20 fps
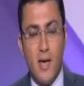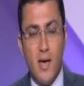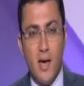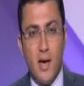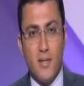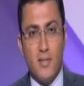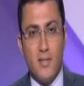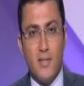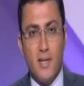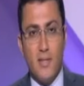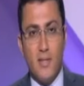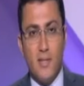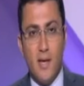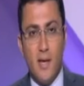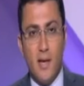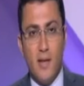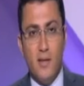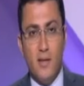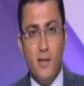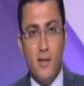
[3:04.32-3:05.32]
السياسيه
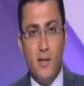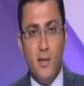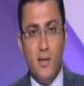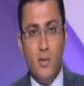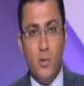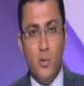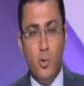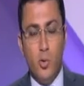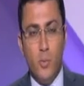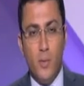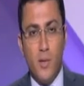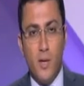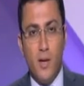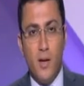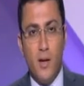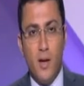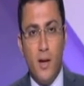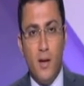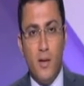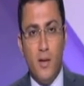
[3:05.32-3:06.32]
التي
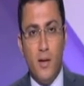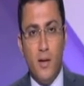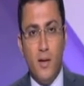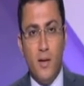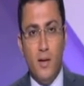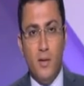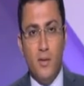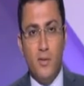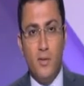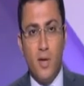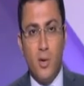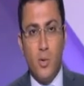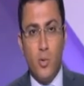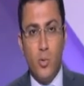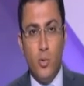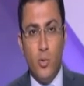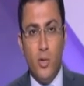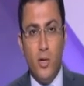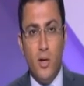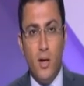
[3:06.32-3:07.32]
يمكن ان
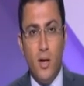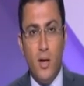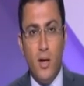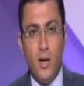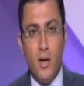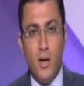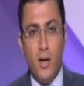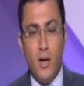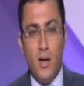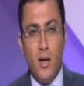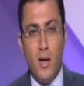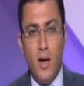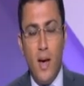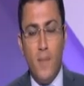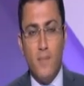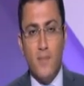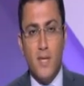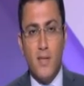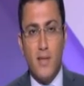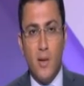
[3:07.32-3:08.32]
تكون آه،
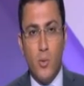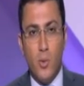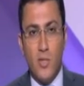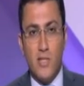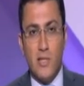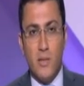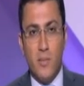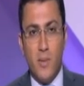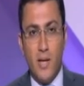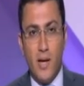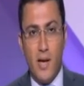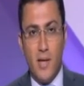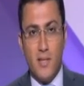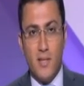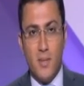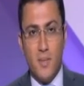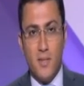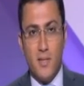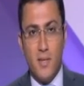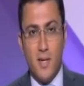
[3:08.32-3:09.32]
همزة الوصل بين
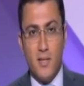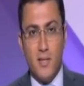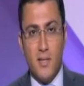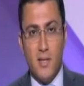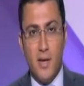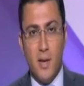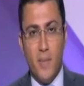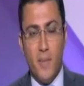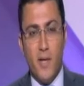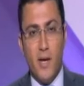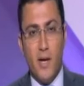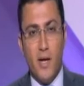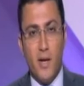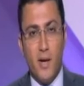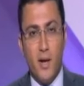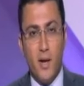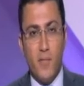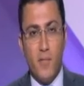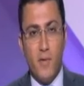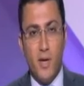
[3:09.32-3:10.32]
الأحزاب السياسية بين
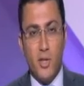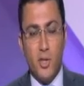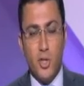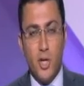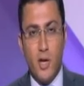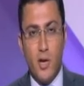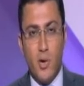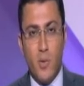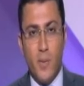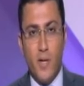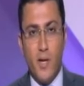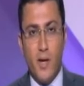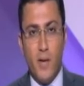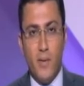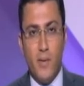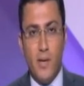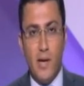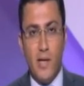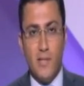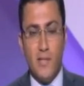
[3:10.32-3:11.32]
الحراك في الشارع وبين
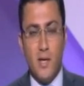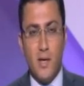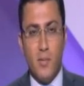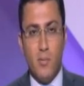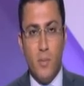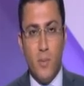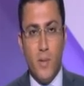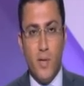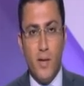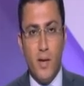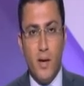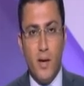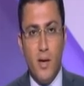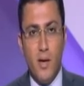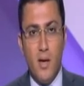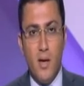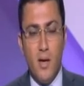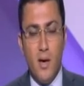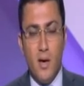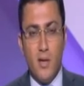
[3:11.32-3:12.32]
هذه الأحزاب وبين
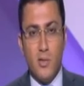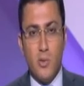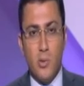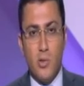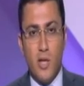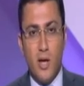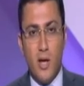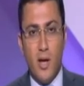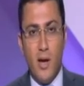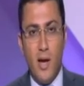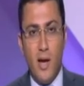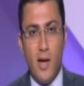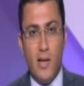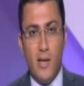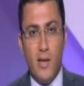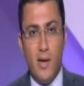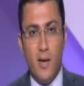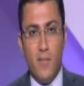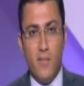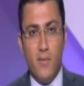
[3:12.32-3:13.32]
السلطة
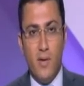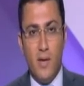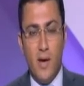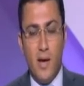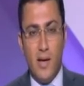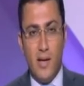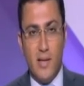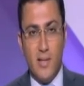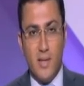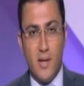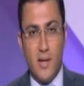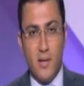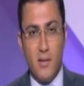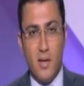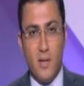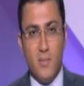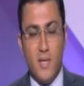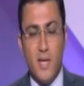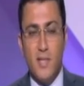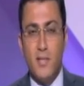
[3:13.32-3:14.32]
الحالية في الجزائر
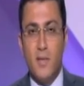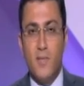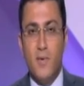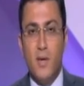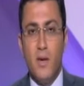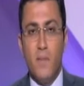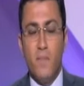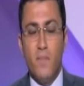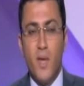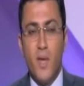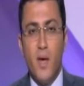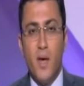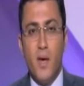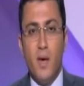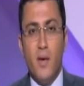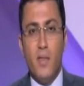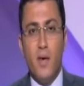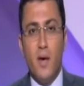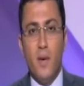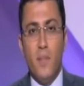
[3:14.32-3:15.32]
طيب سعد سفير
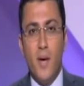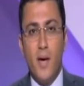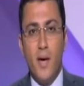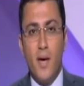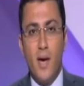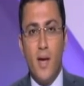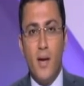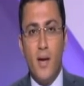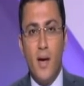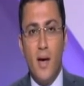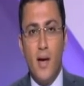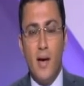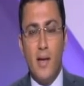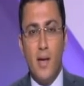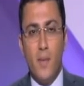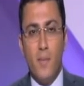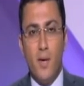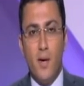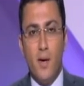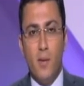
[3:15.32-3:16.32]
إذا ما كان
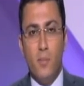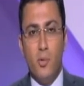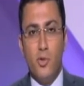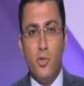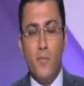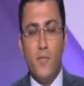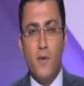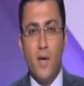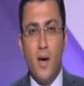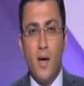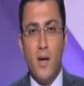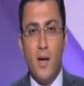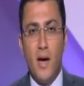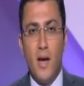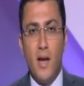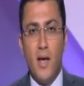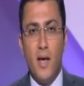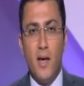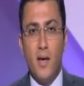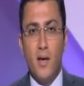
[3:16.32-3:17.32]
الجميع متفقا
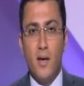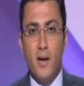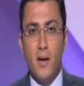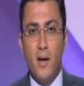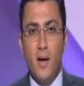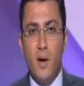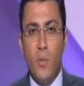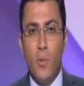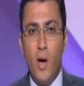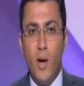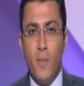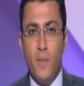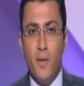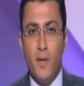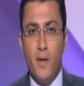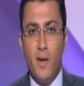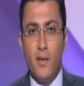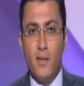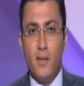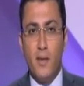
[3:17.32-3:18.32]
على إجراء أو
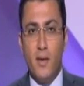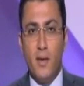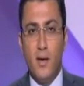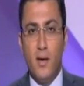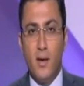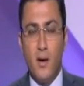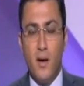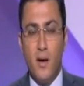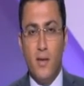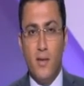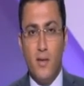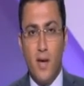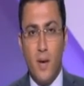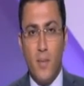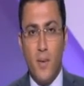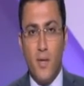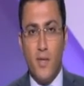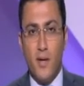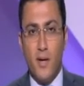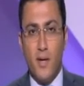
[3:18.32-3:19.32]
أهمية إجراء
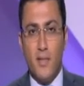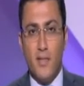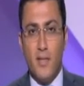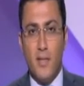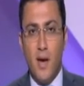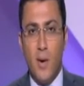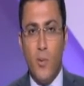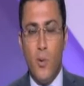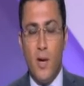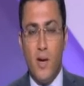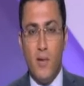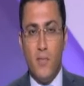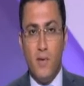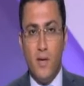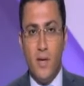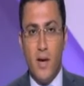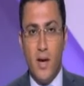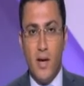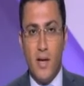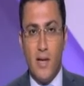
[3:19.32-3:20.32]
انتخابات رئاسية أولا
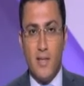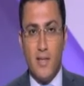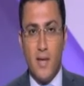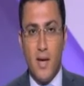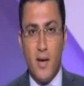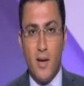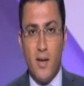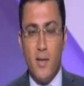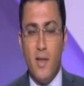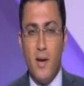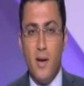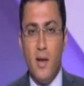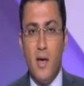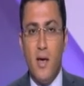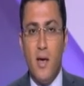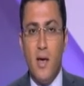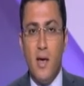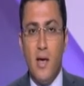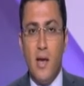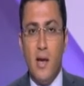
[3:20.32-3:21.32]
في الجزائر إذا
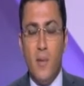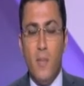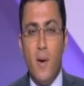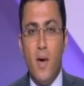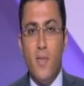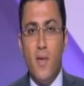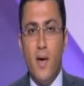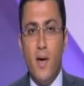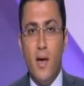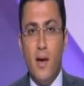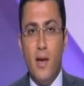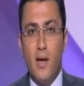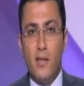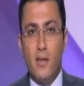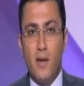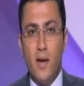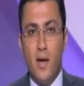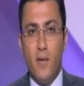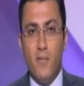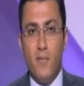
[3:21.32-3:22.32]
لماذا
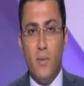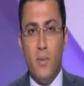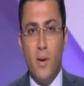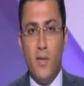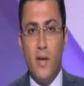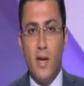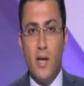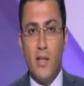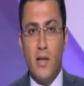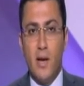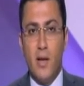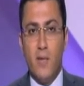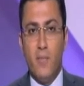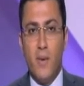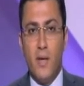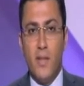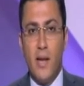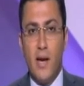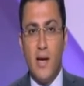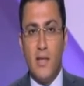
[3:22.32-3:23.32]
الاختلاف لماذا الاختلاف
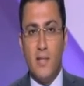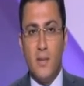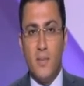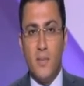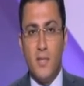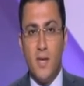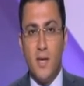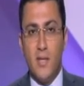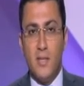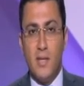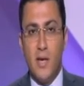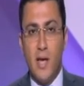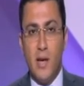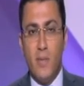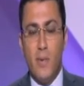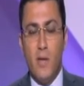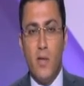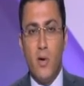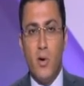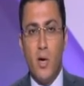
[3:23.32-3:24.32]
بين الأحزاب السياسية
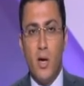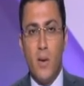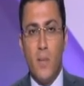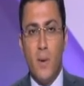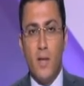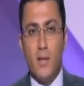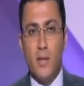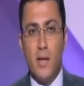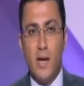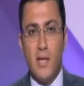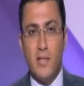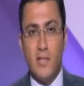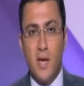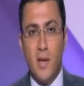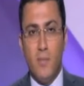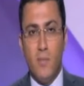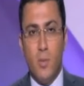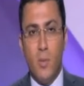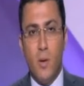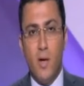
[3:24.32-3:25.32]
لماذا هناك بعض
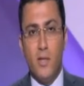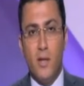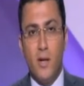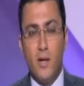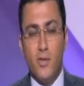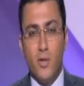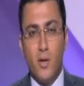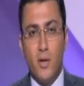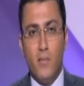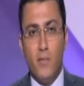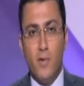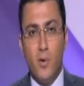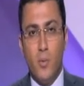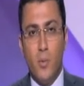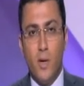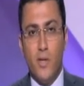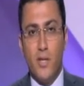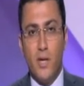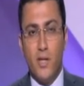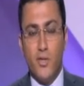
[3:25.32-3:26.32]
الأحزاب أو بعض الأطراف أو
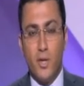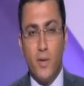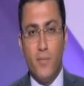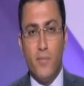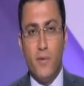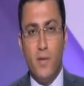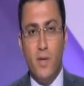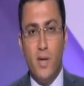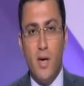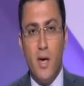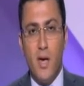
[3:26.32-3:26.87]
بعض الأطراف في